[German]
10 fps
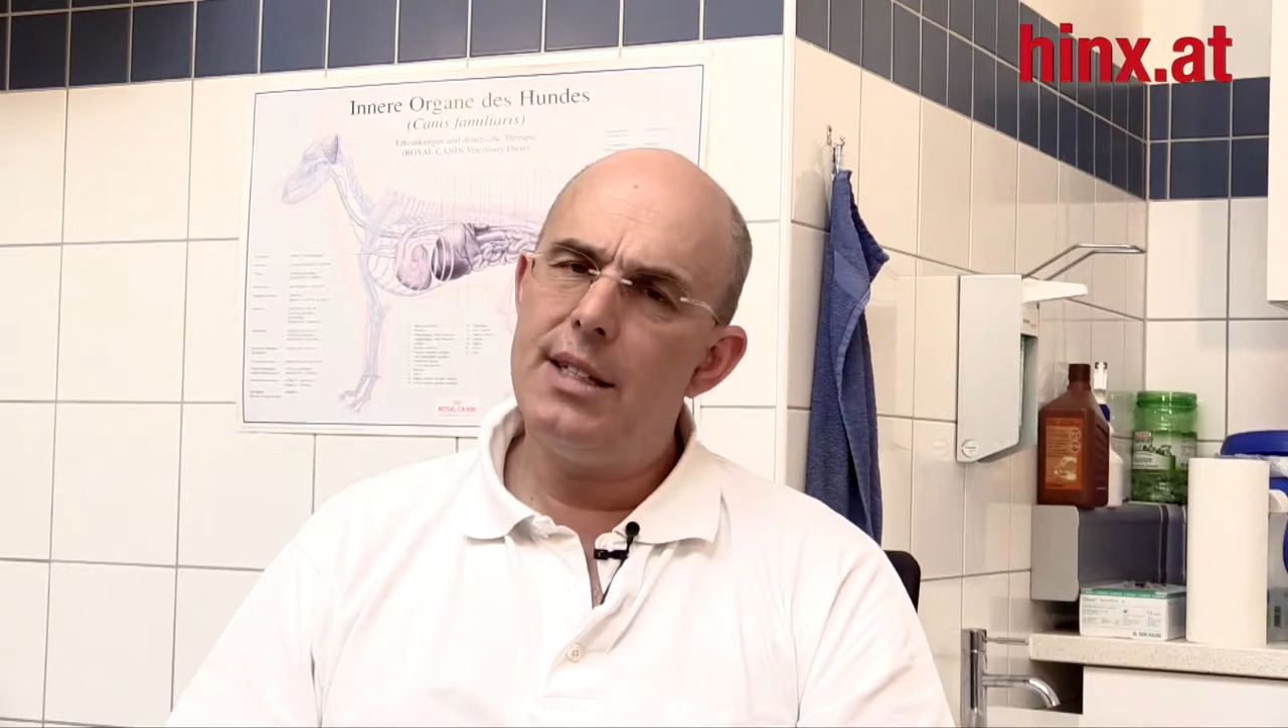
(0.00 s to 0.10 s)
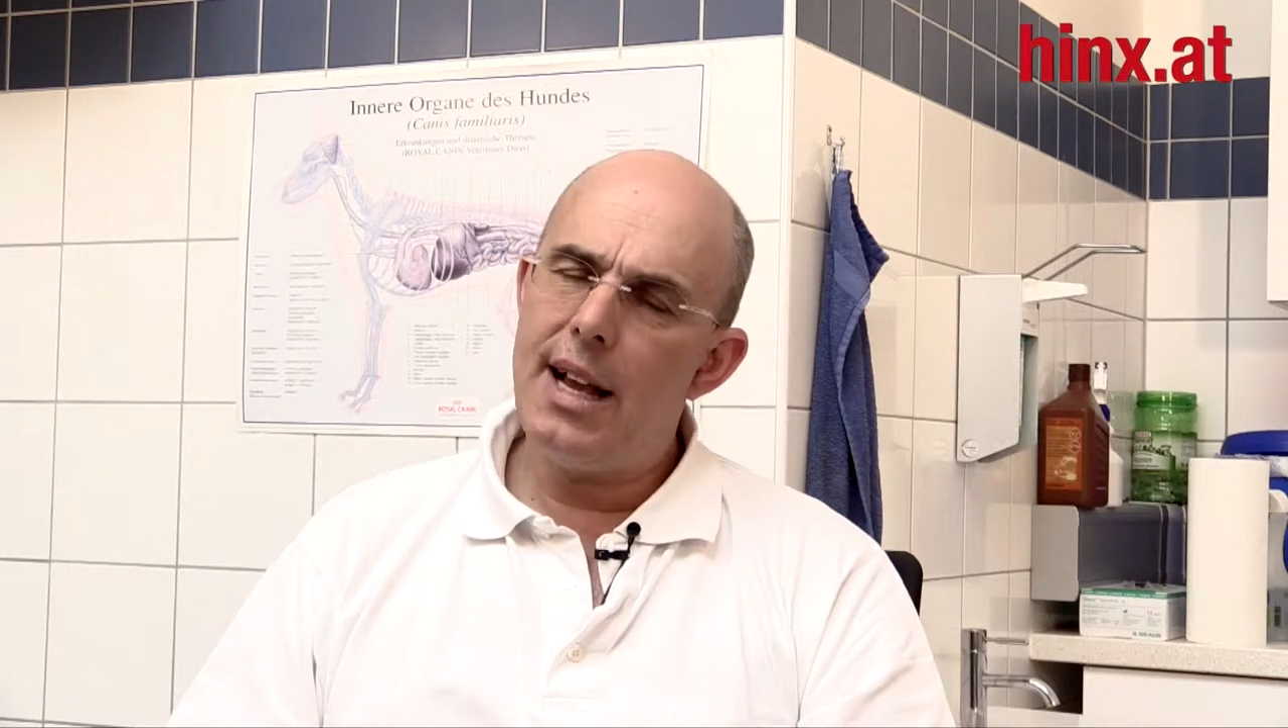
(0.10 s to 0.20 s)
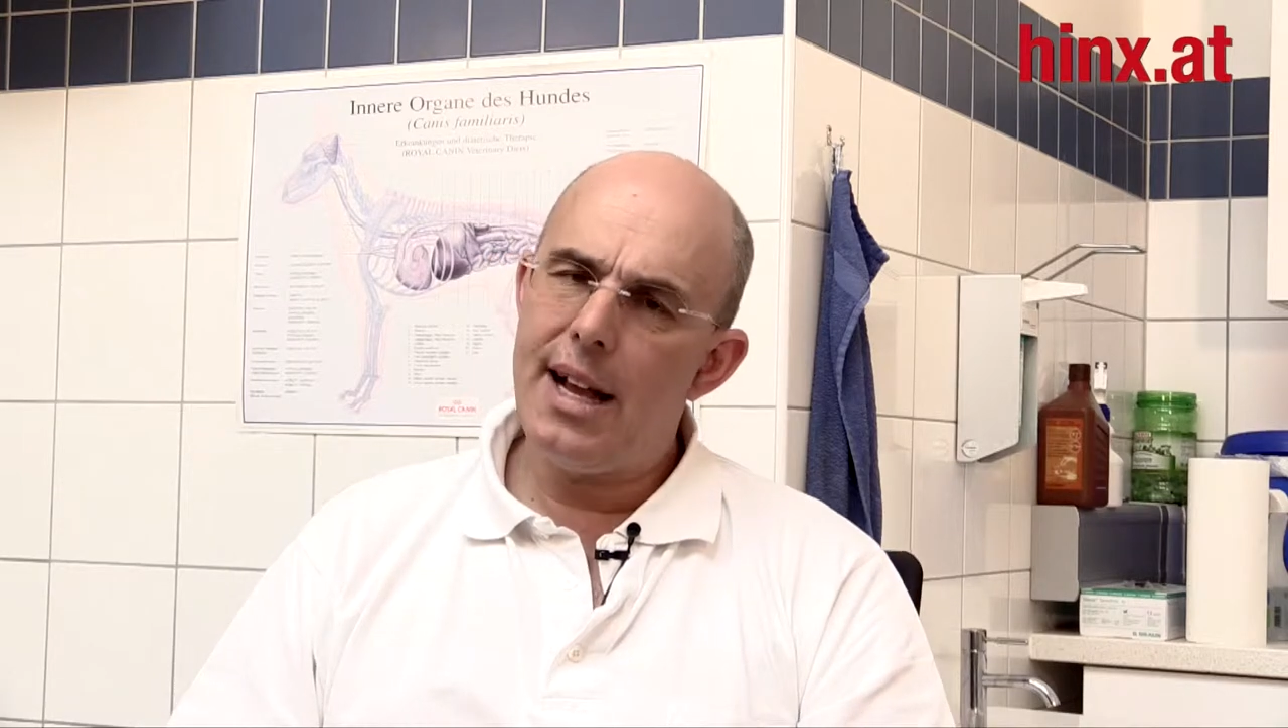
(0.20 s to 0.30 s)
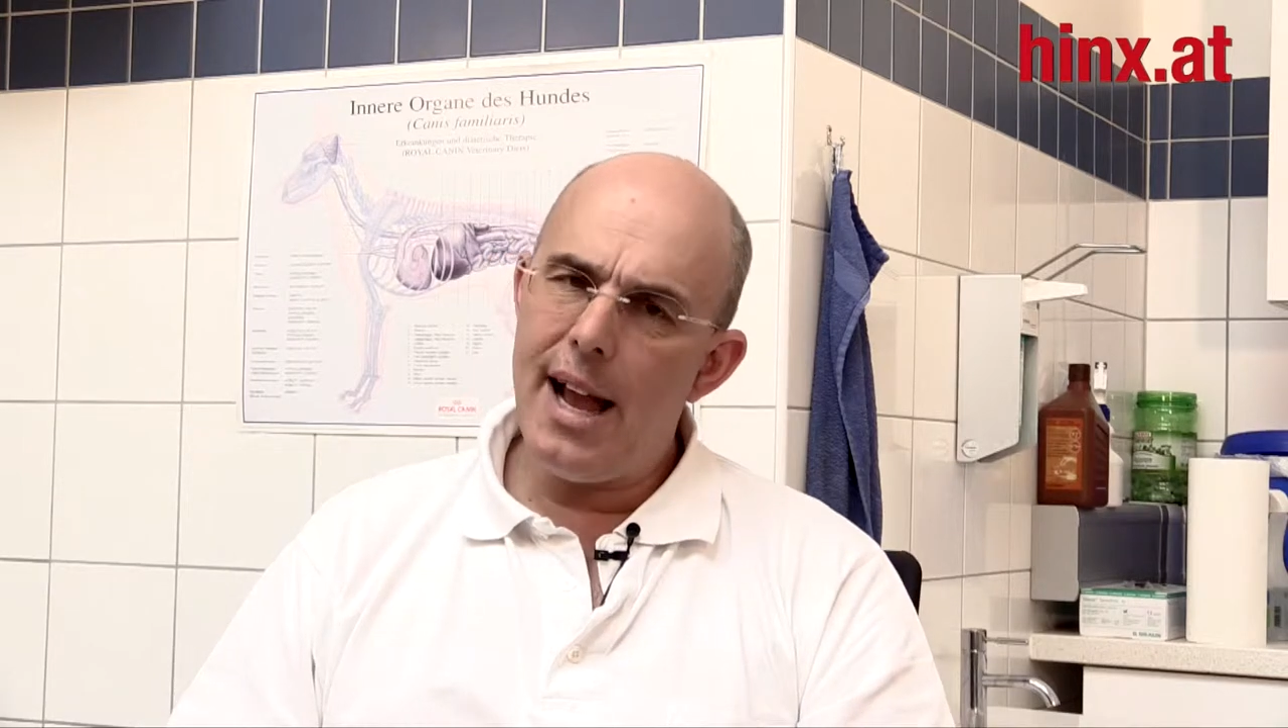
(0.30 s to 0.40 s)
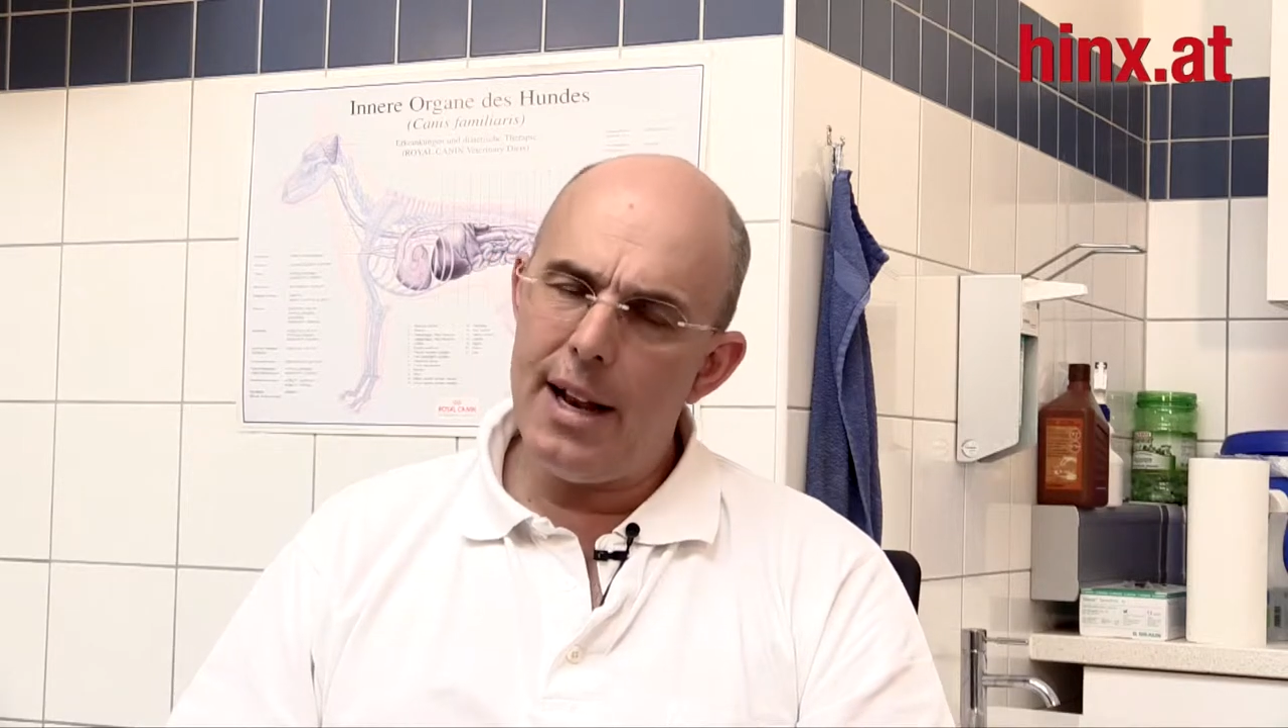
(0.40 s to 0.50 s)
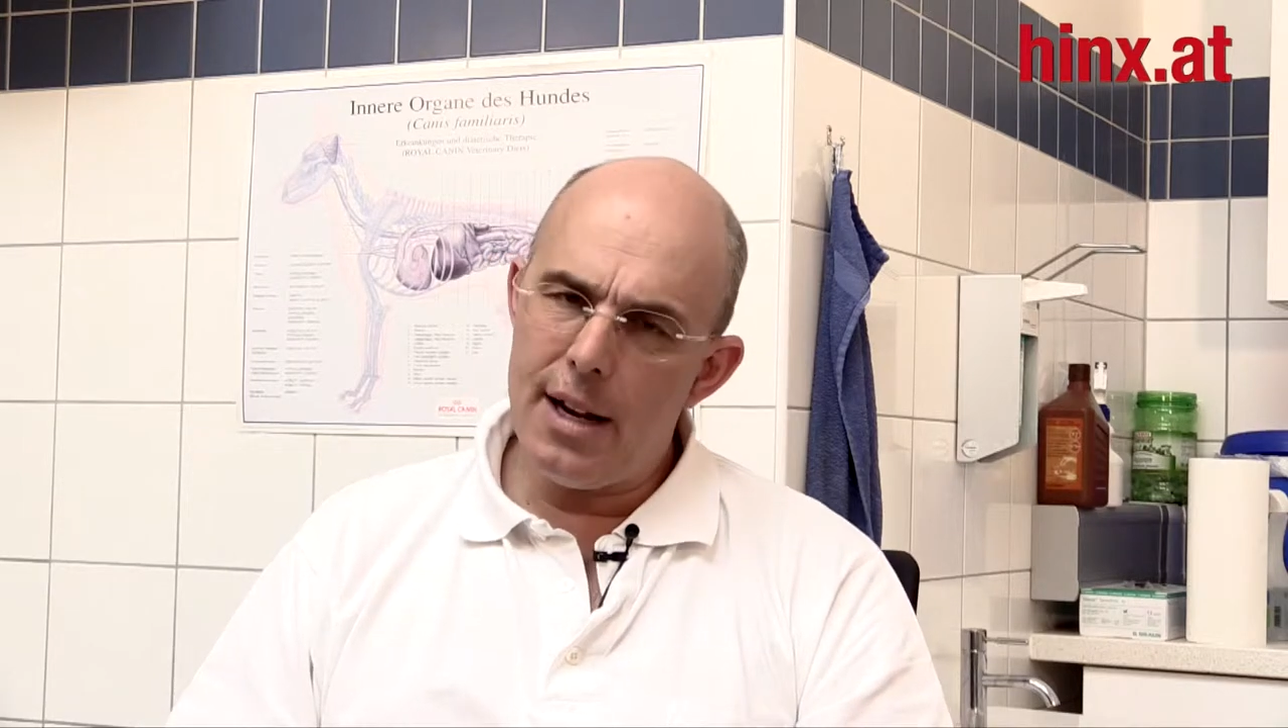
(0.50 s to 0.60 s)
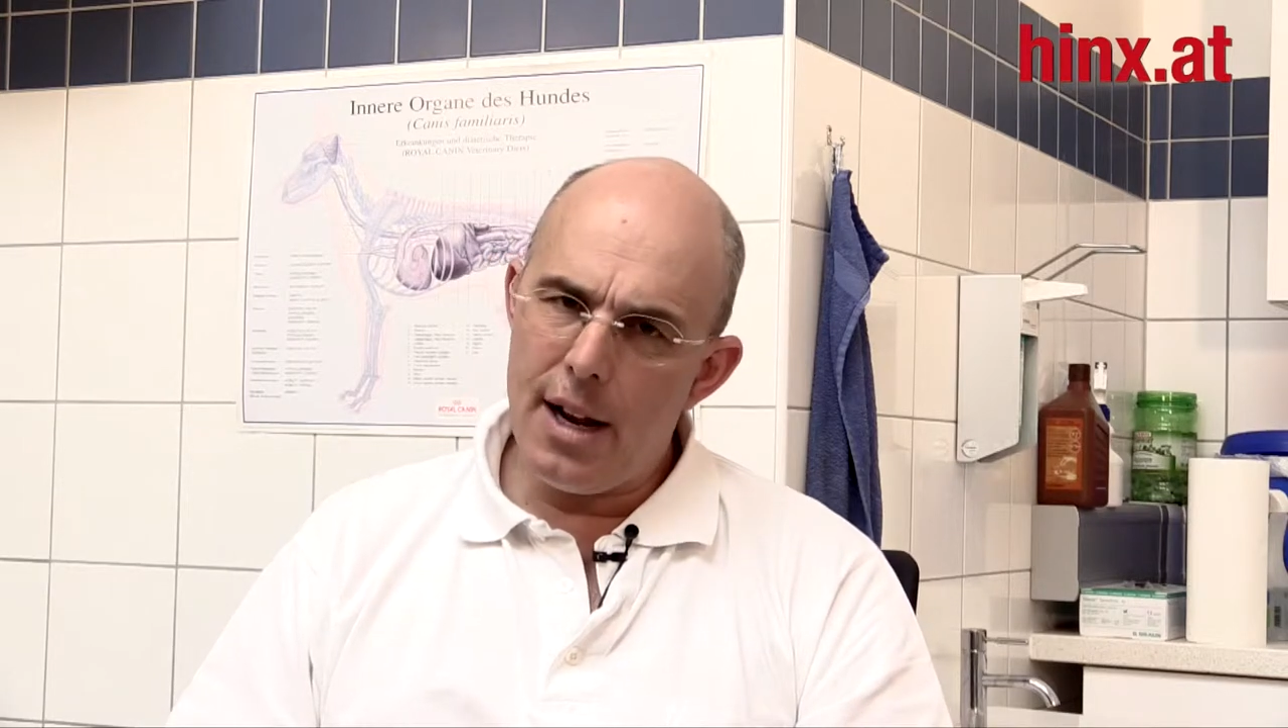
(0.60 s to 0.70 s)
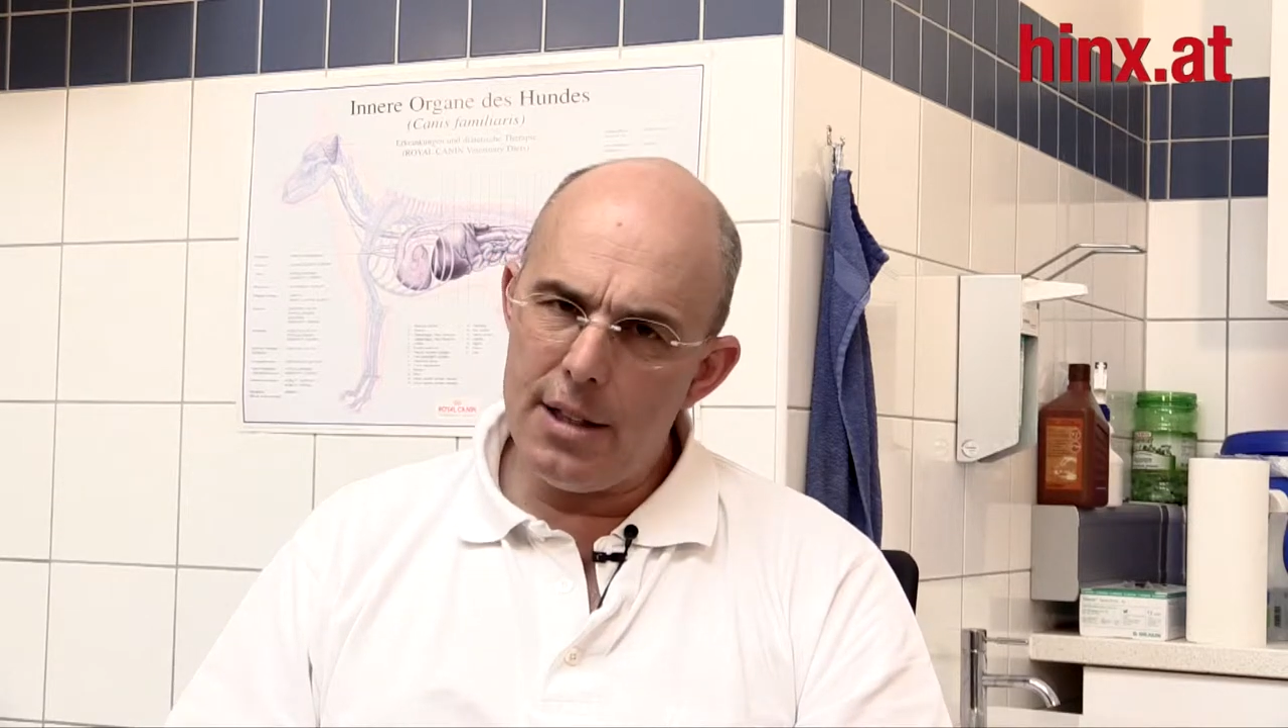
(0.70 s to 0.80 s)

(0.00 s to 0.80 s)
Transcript: sehr kleinen